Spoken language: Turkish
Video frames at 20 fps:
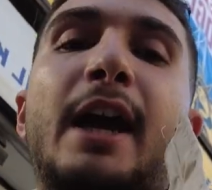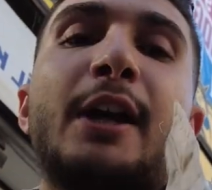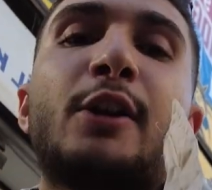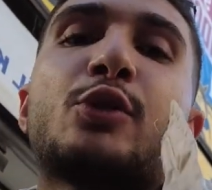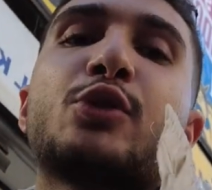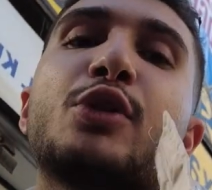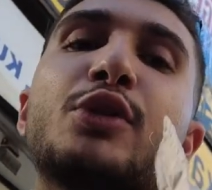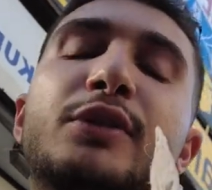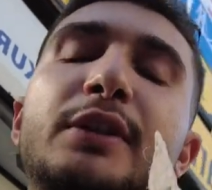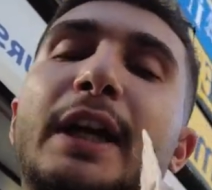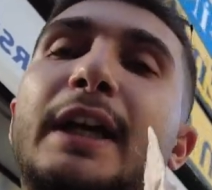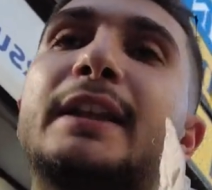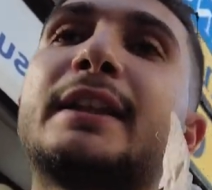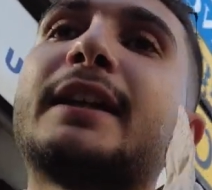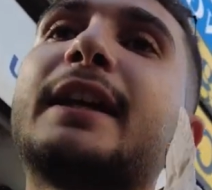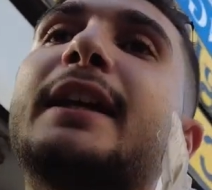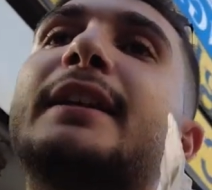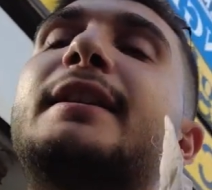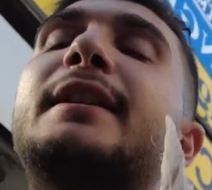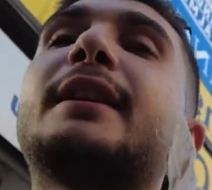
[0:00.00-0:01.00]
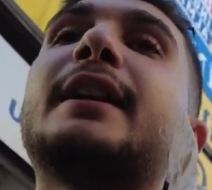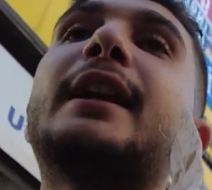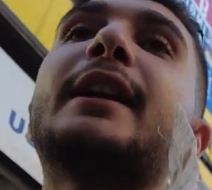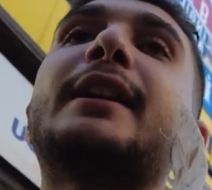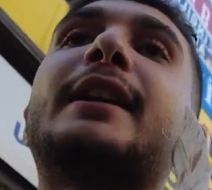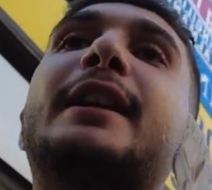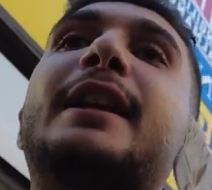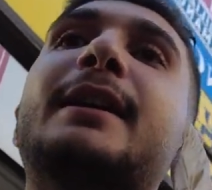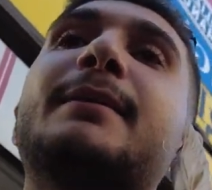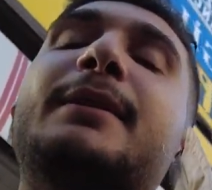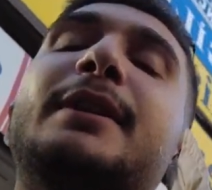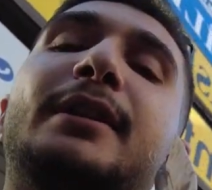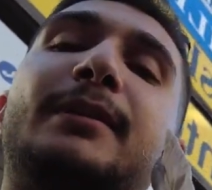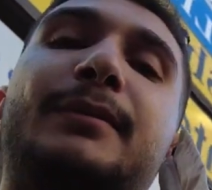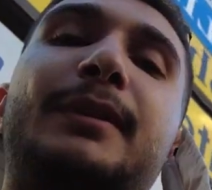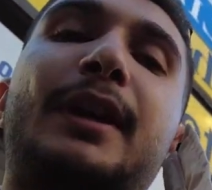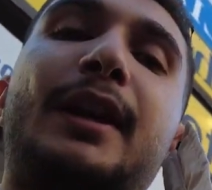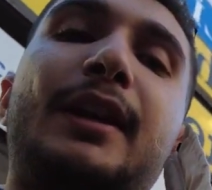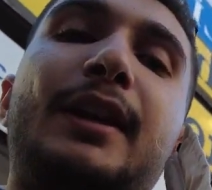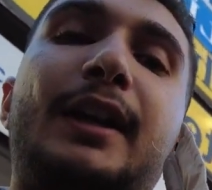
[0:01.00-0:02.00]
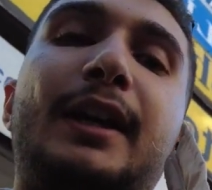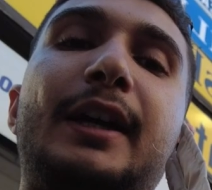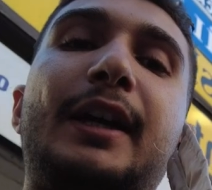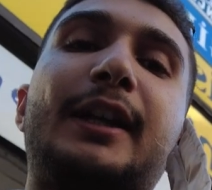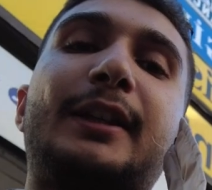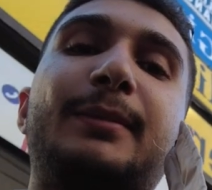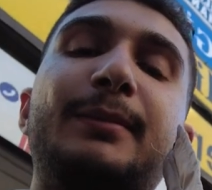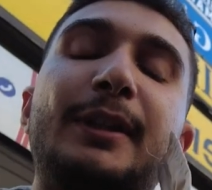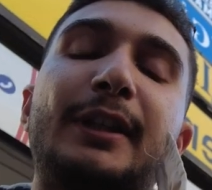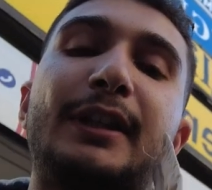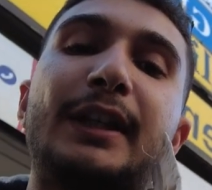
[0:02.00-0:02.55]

En son tallı getirdiler yiyemedim yani hayatımda